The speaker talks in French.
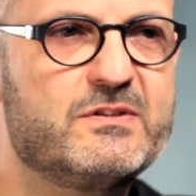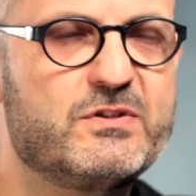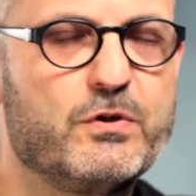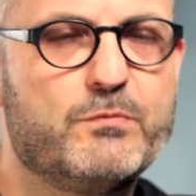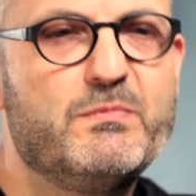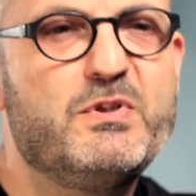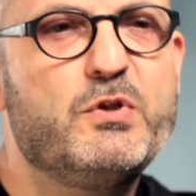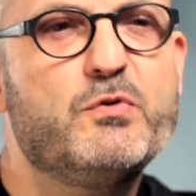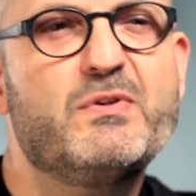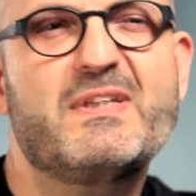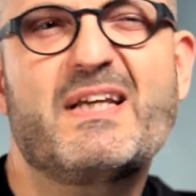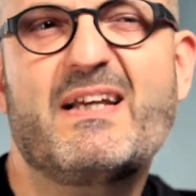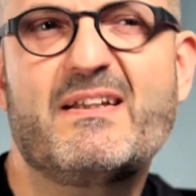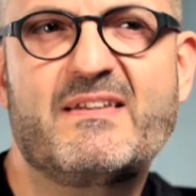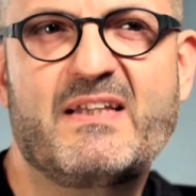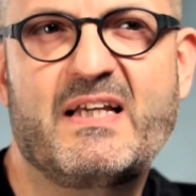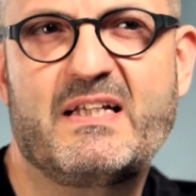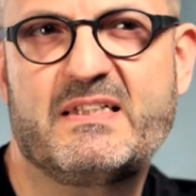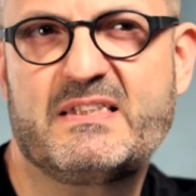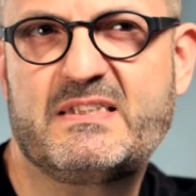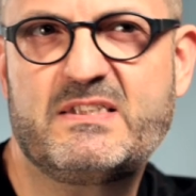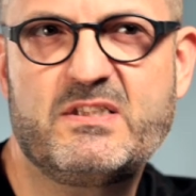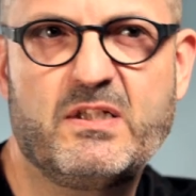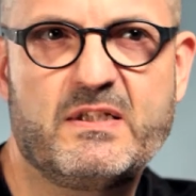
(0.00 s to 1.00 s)
C'est un milieu très
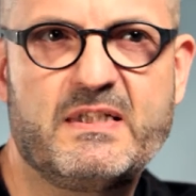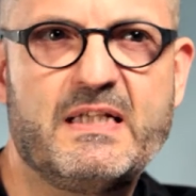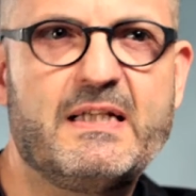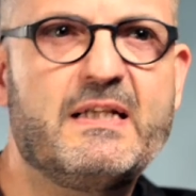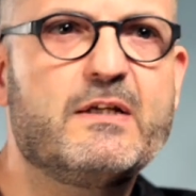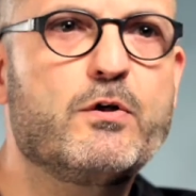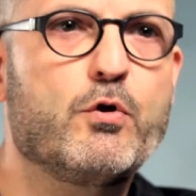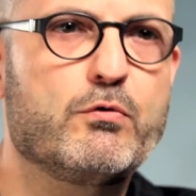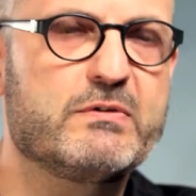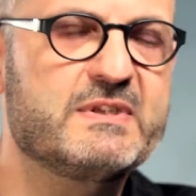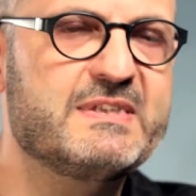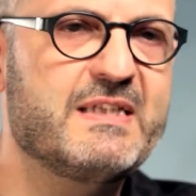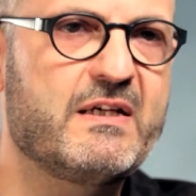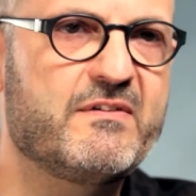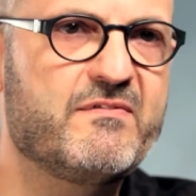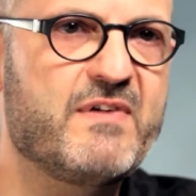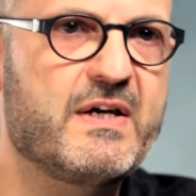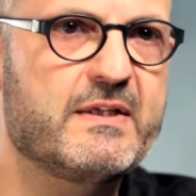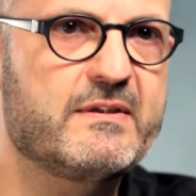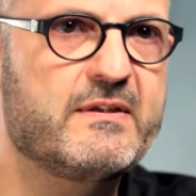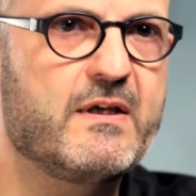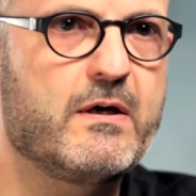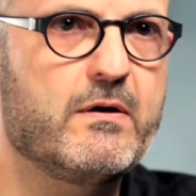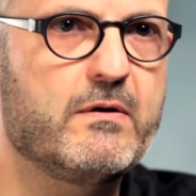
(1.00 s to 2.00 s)
traditionnel et
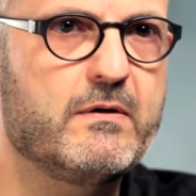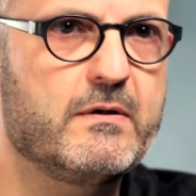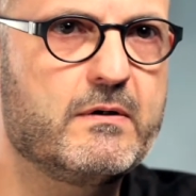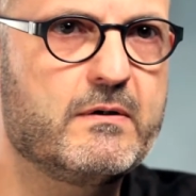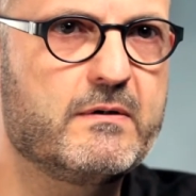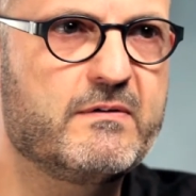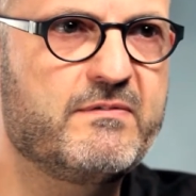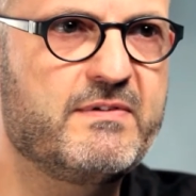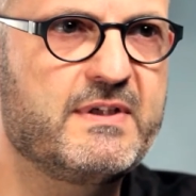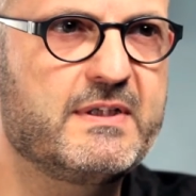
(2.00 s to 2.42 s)
conservateur.